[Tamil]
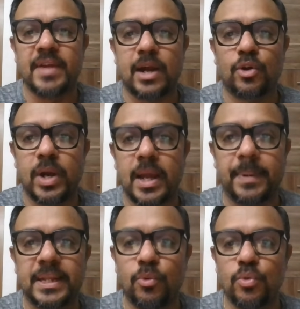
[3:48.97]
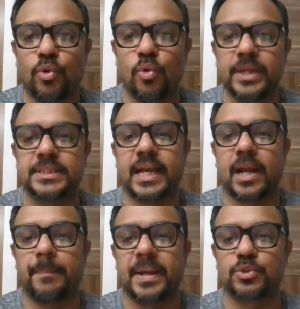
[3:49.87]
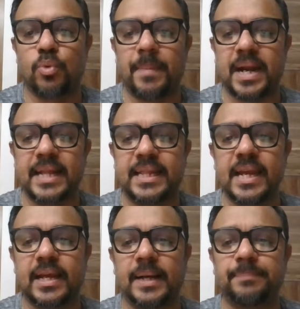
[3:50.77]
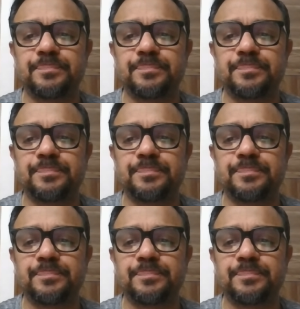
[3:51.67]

விராட் கோலியை பற்றி இன்னும் கூடி சீக்கிரம் பேசுவோம் பட் ஐ திங்க்